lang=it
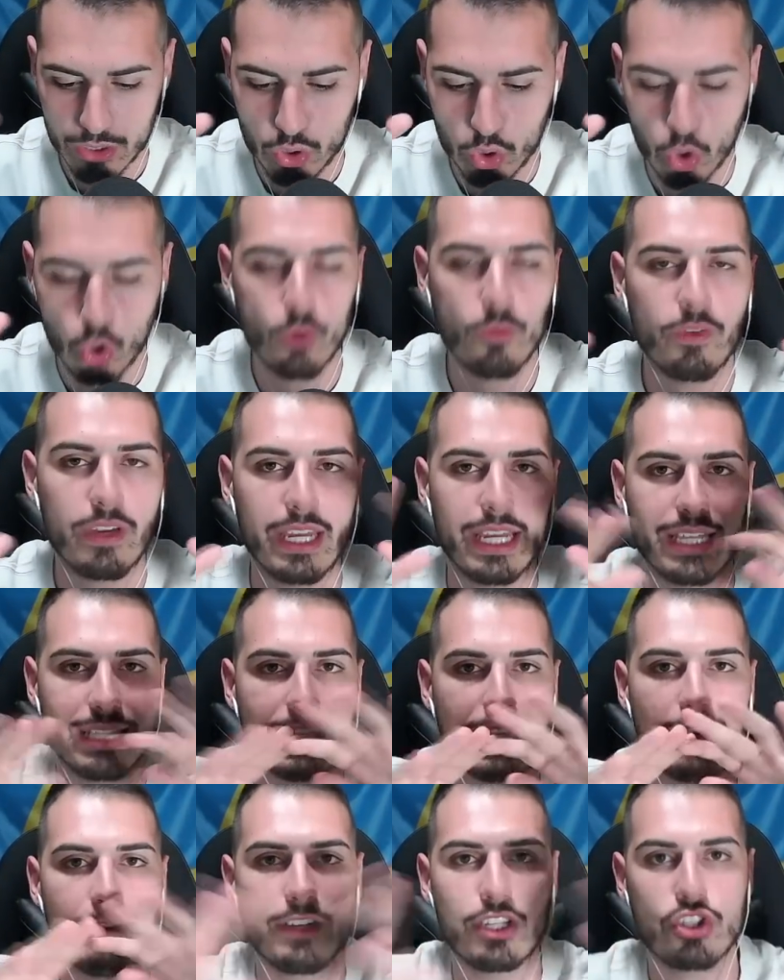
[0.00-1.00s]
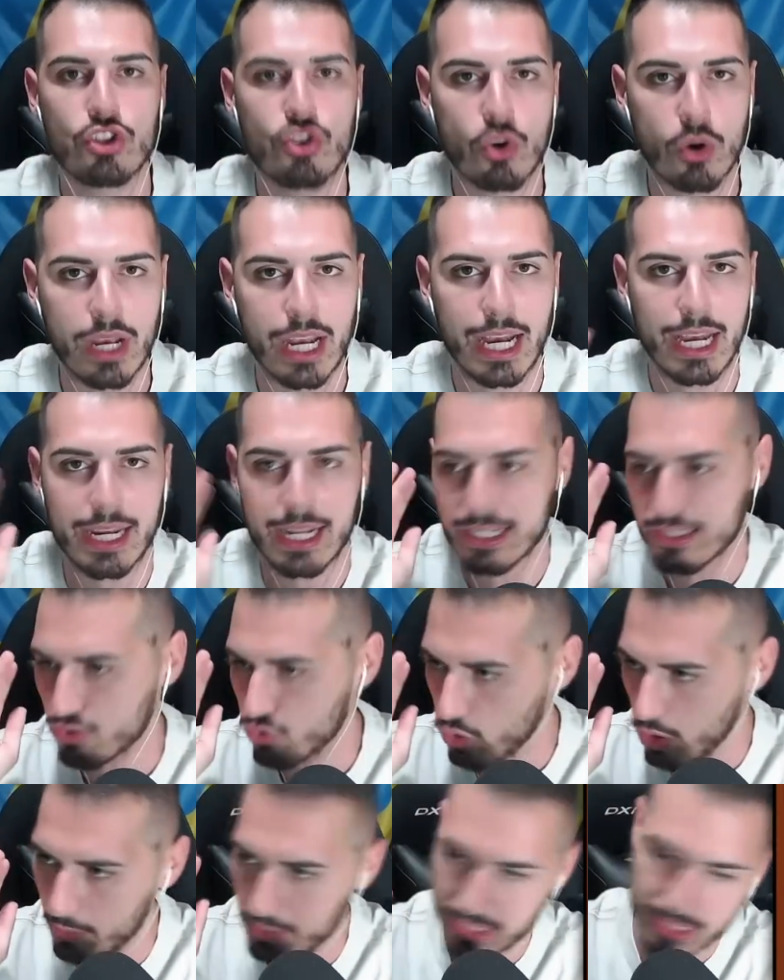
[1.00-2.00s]
dove devi giocare
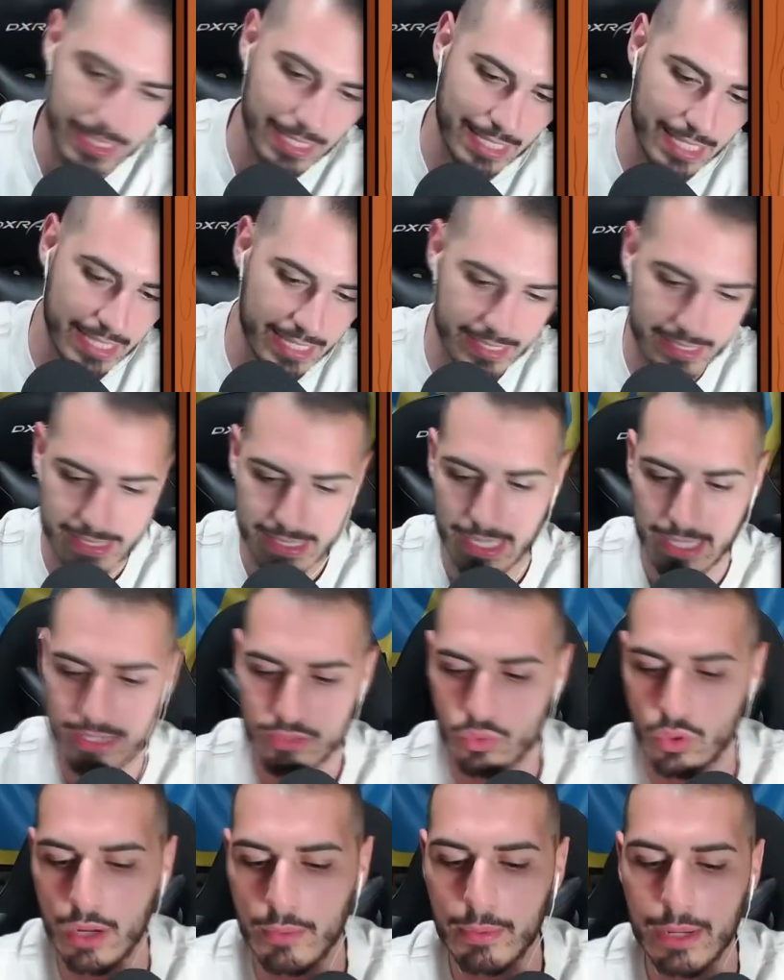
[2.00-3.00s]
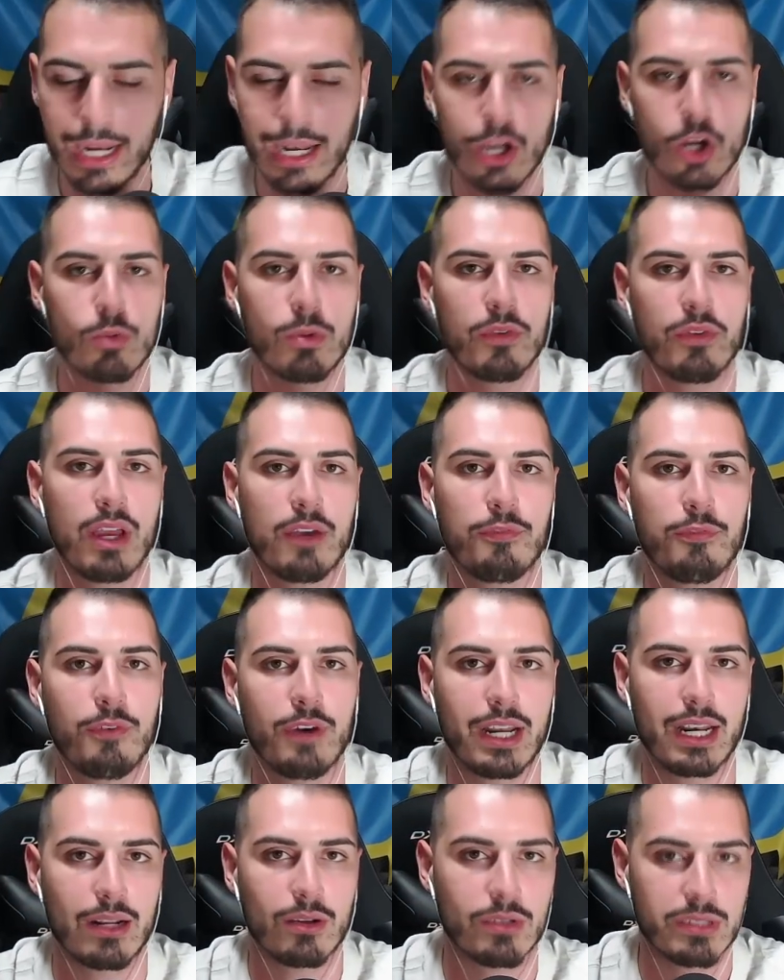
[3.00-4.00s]
assolutamente detestate sulla palla, come fai a
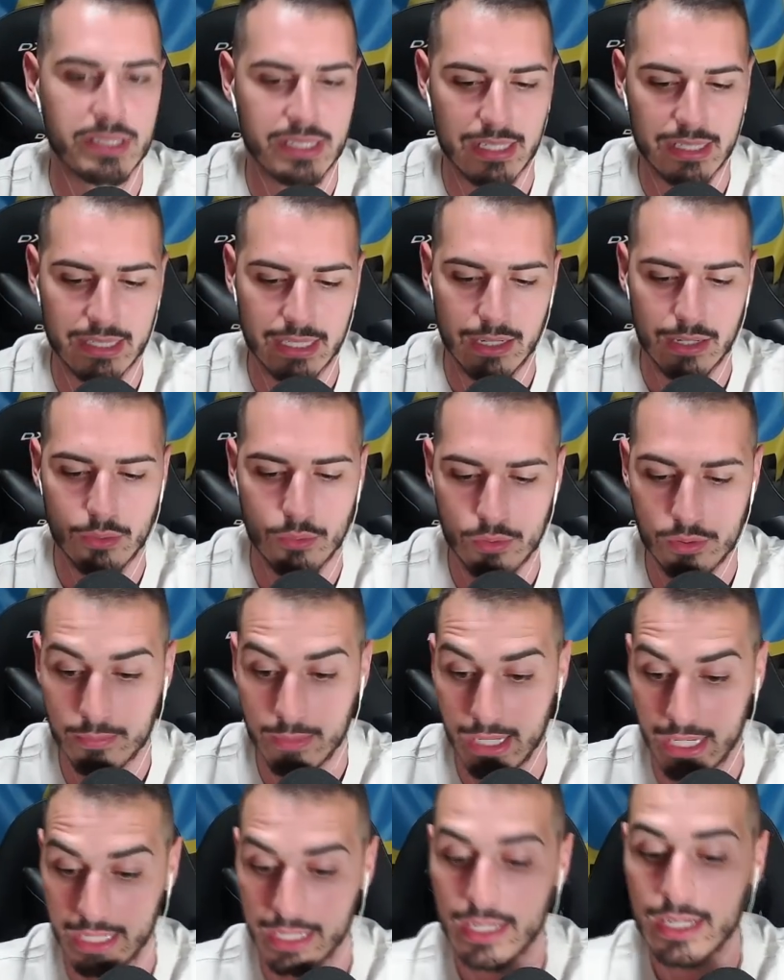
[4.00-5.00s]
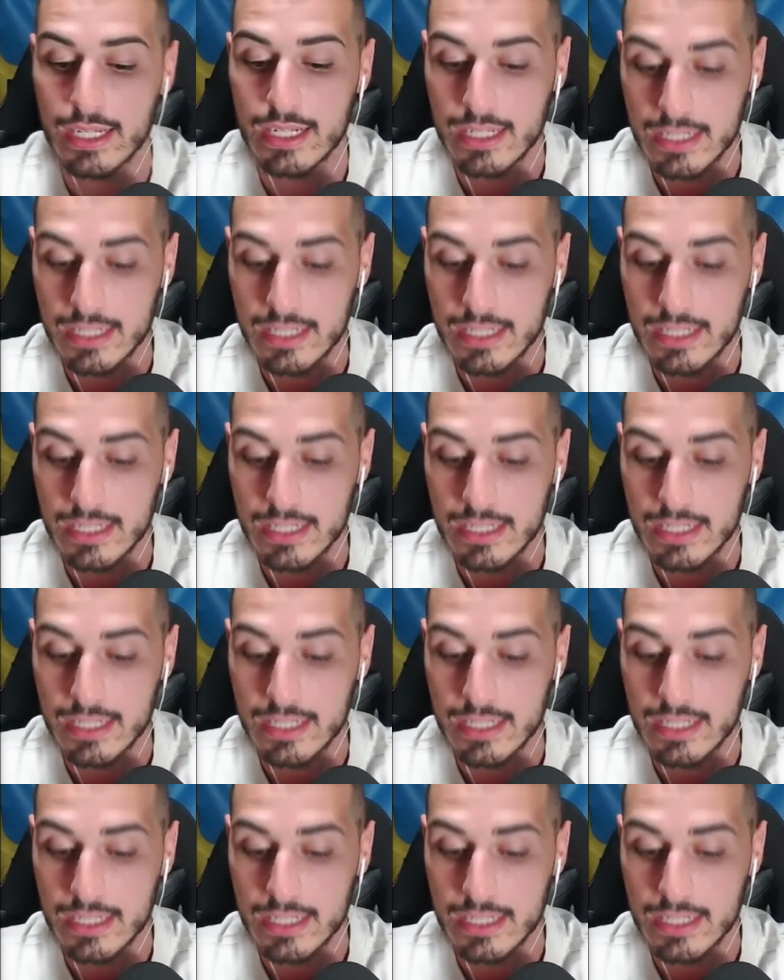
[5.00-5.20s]
farla col saltello normale?